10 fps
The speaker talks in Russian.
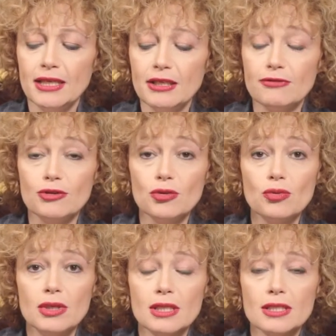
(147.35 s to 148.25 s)
и
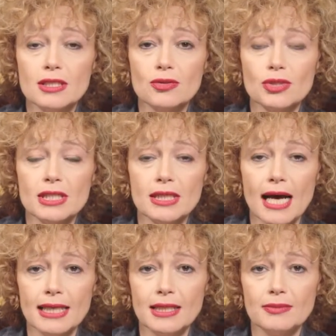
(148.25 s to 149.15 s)
вдруг с
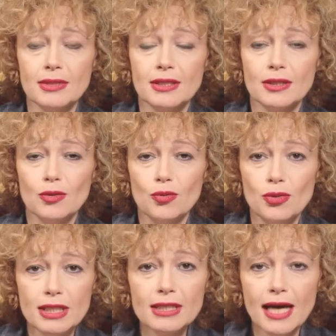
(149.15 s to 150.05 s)
Русланом
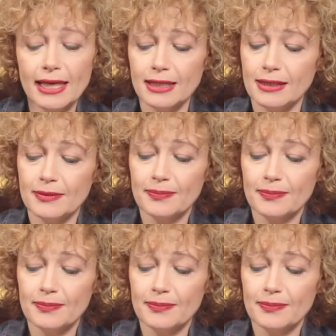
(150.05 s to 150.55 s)
улетает.